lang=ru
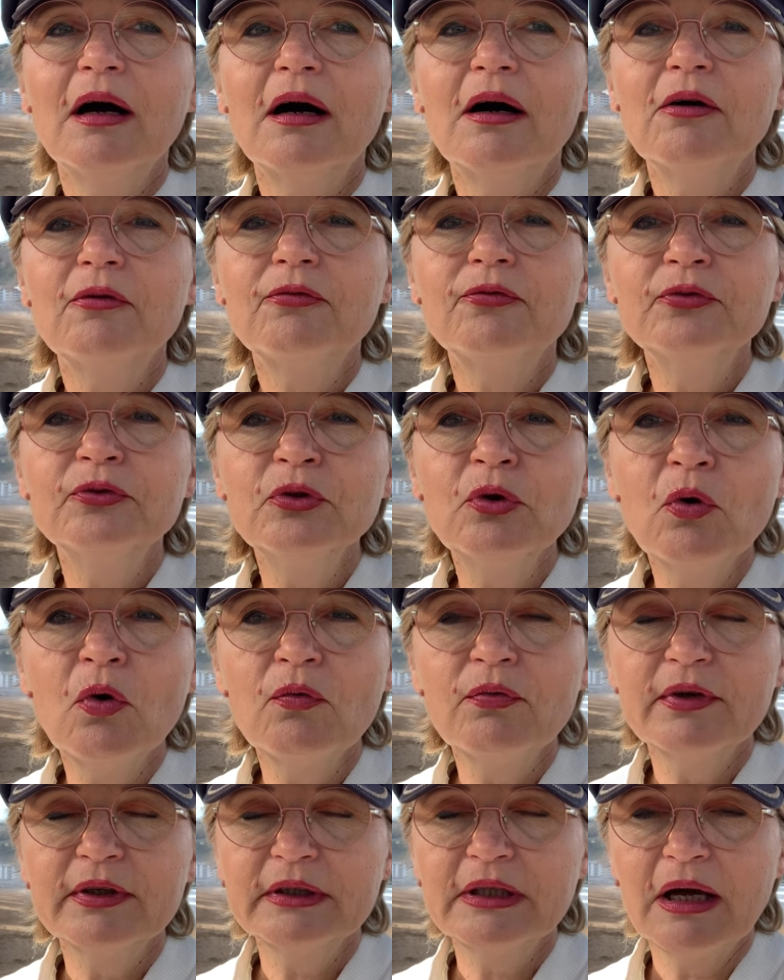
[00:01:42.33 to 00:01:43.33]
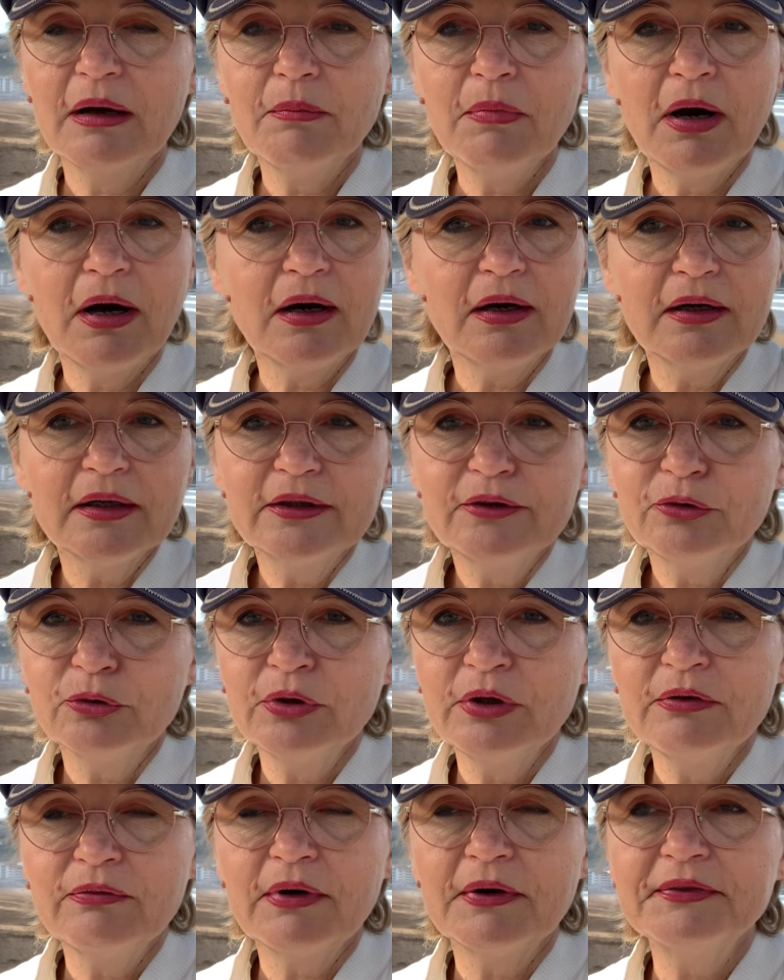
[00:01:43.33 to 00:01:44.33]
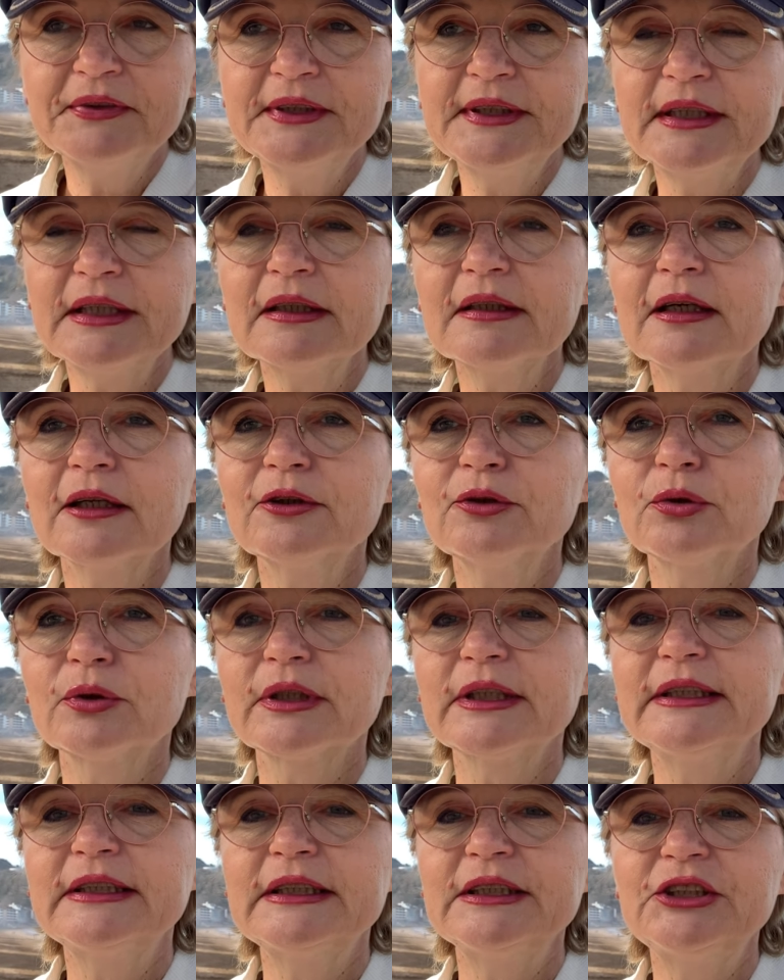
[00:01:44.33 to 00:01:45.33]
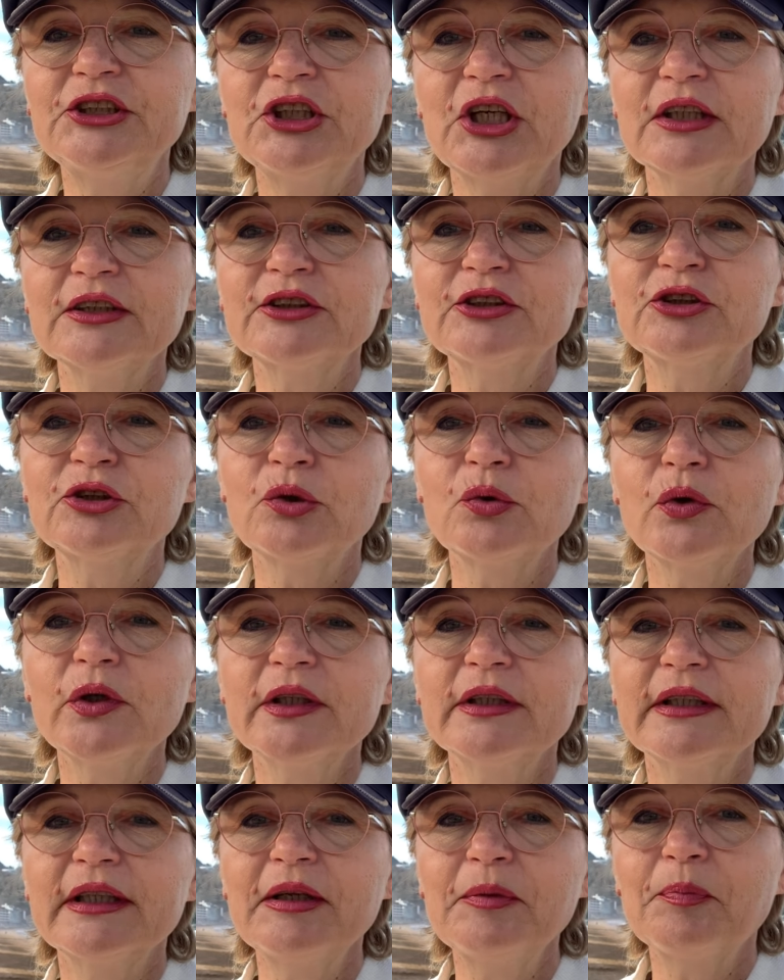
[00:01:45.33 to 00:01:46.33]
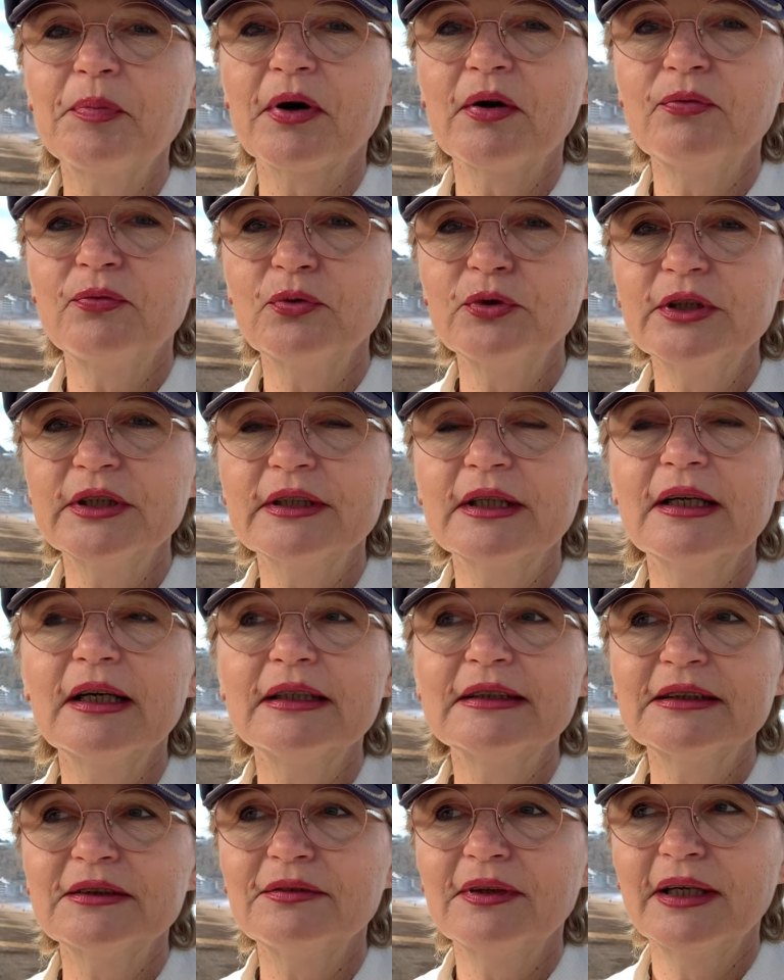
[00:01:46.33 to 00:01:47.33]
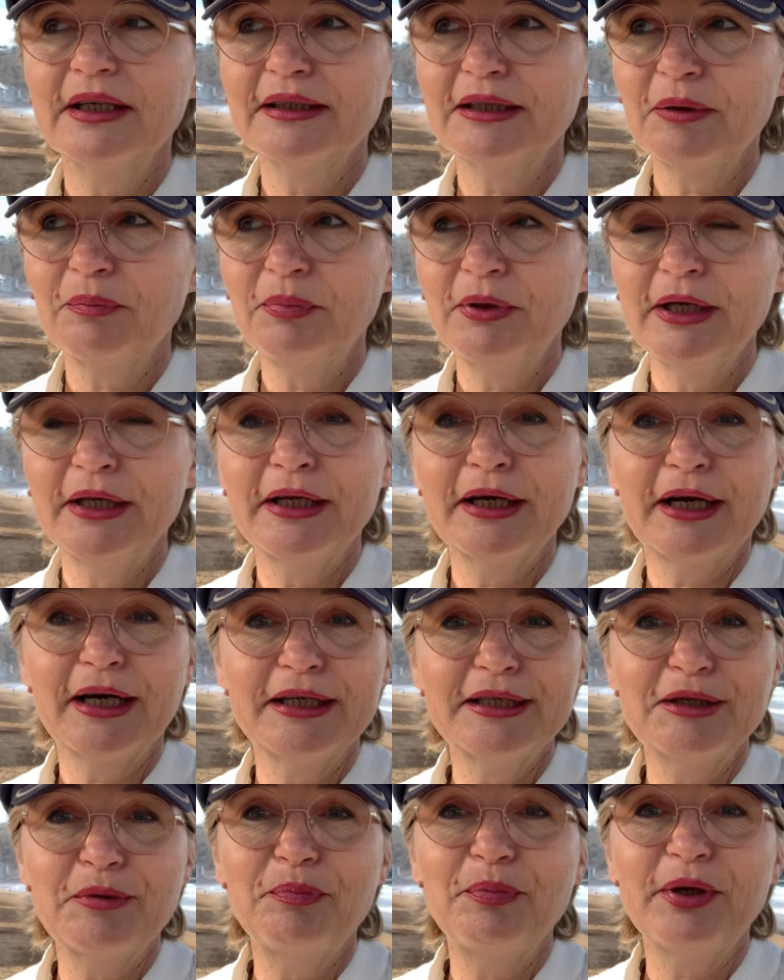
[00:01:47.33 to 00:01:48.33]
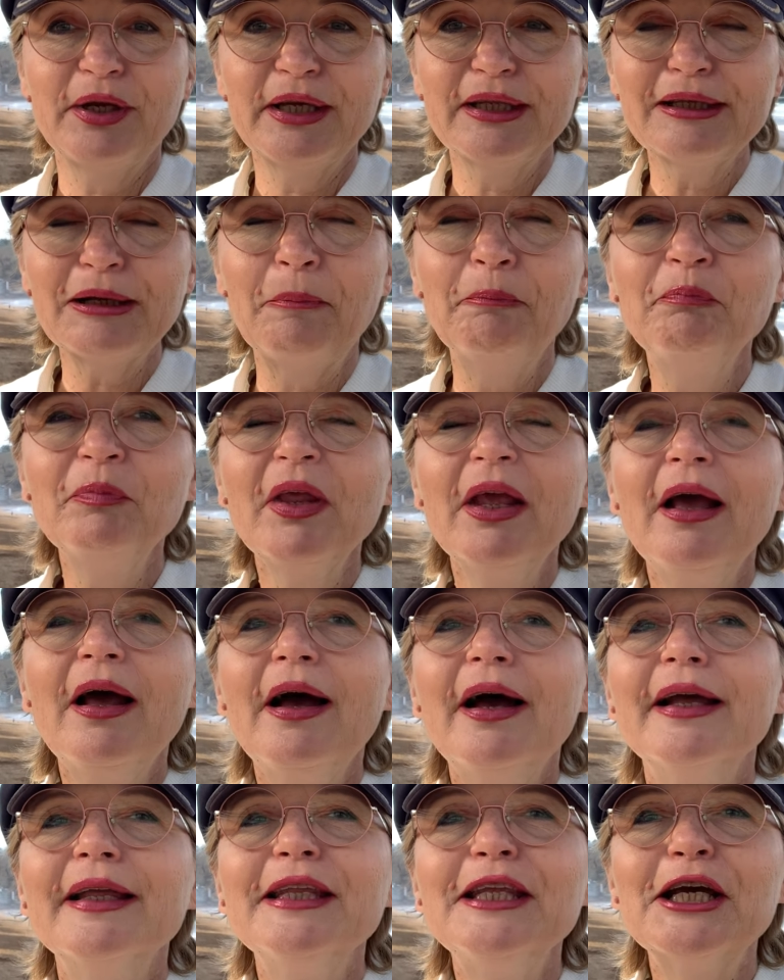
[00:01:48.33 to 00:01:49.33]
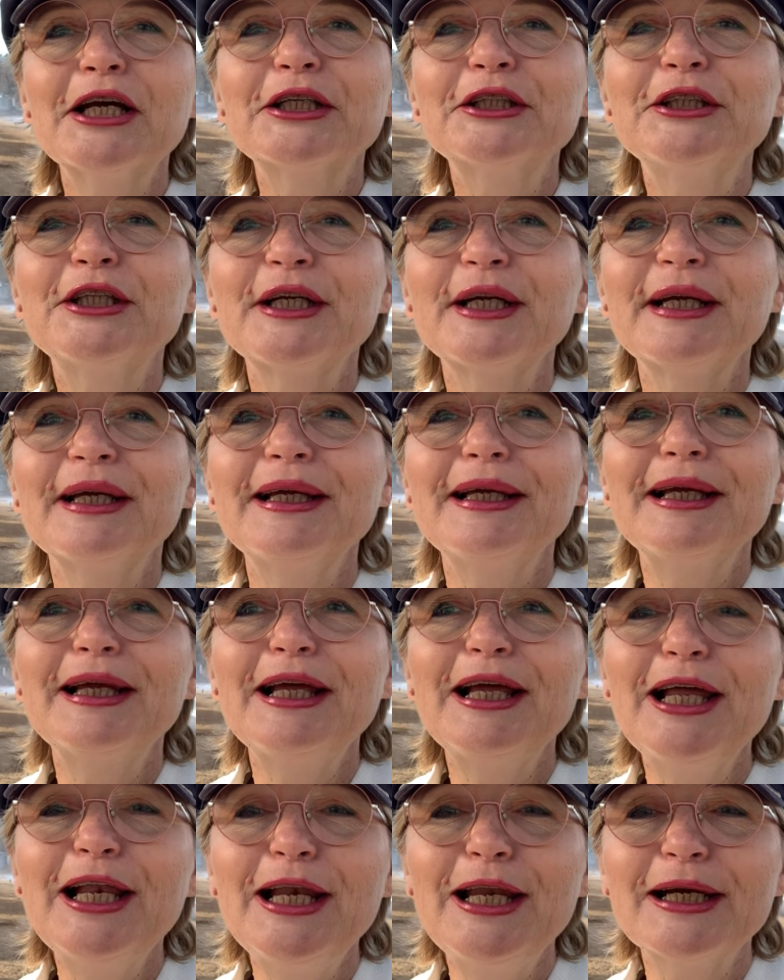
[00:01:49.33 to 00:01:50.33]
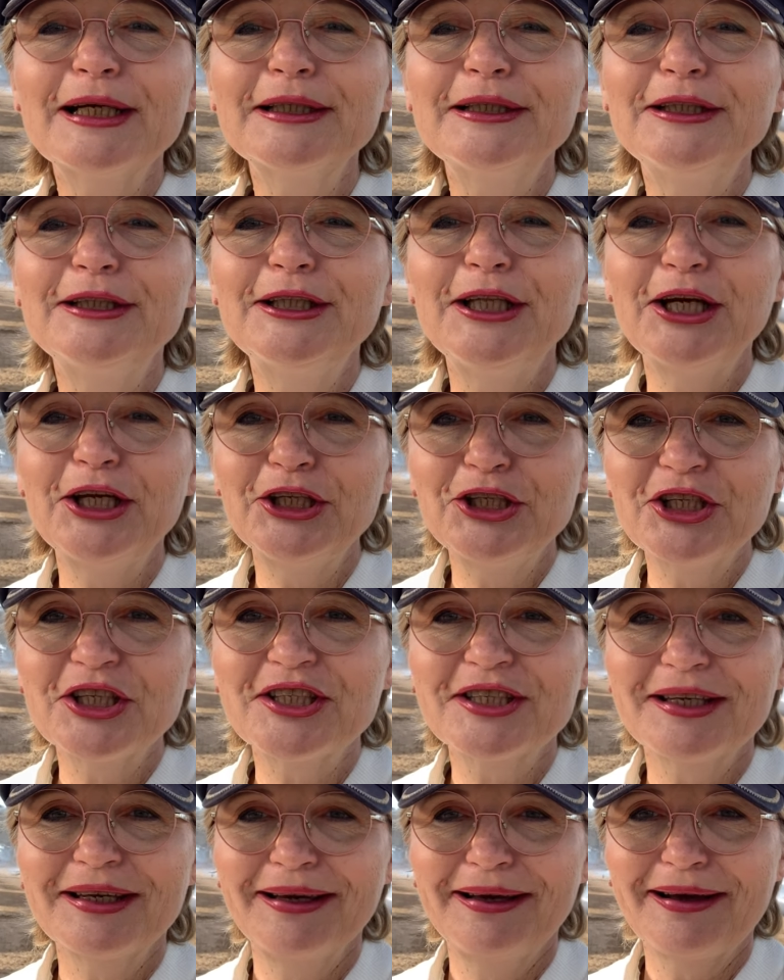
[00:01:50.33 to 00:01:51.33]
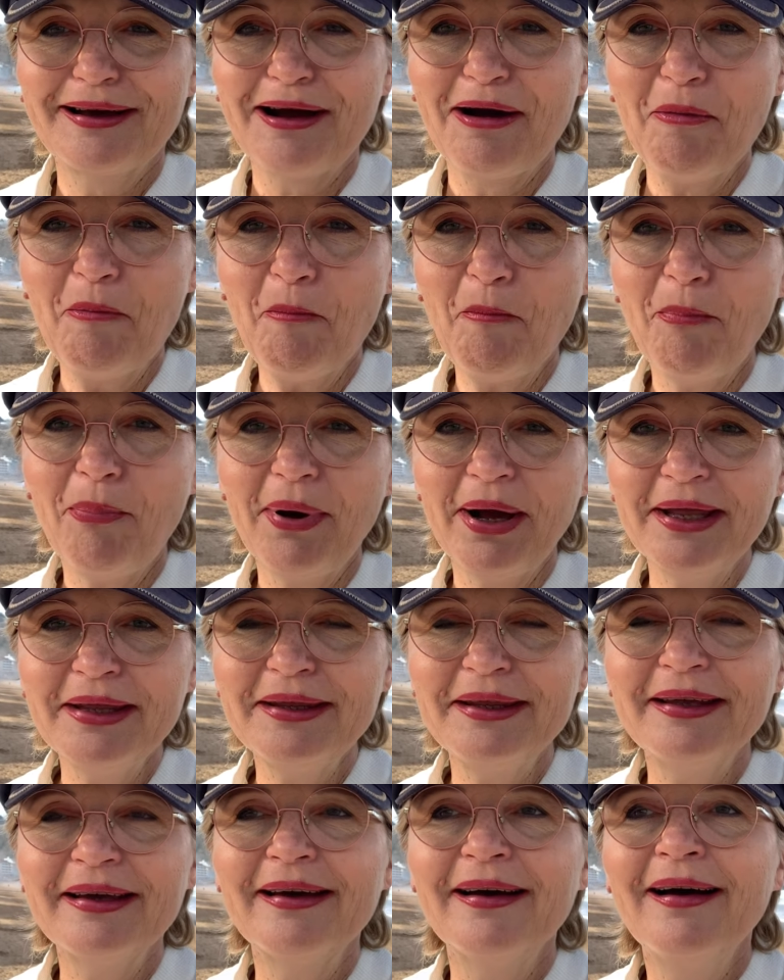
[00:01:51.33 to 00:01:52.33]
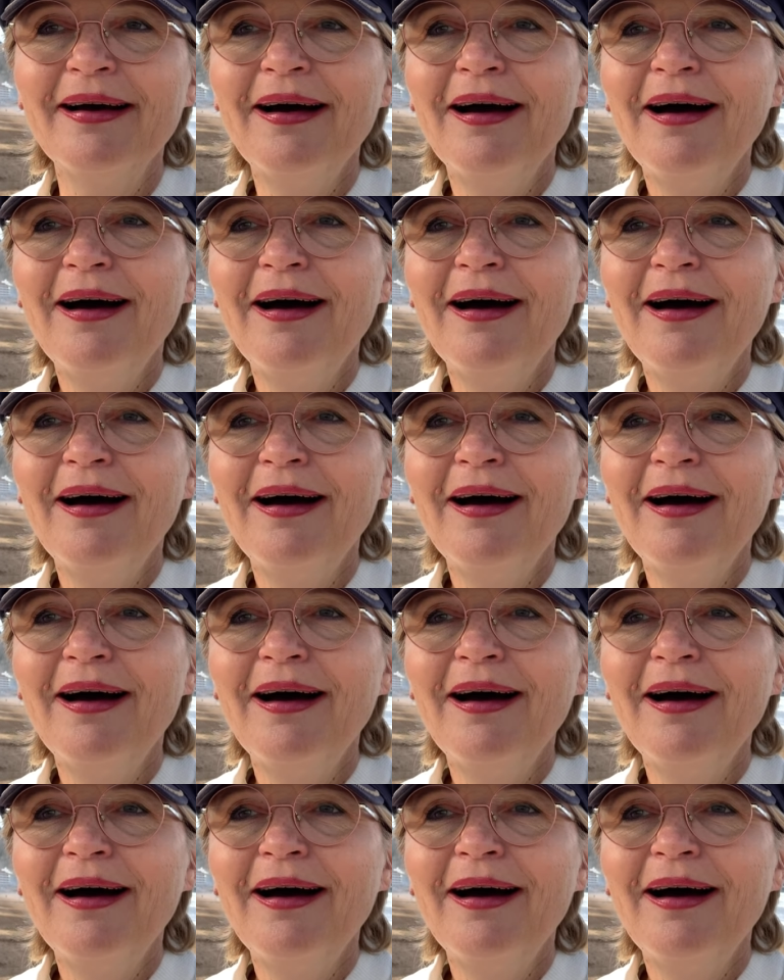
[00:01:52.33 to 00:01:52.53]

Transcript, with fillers: а, в новых домах, и то не во всех, которые сейчас строят и проводят газовое отопление. Хотя при этом некоторые электрические компании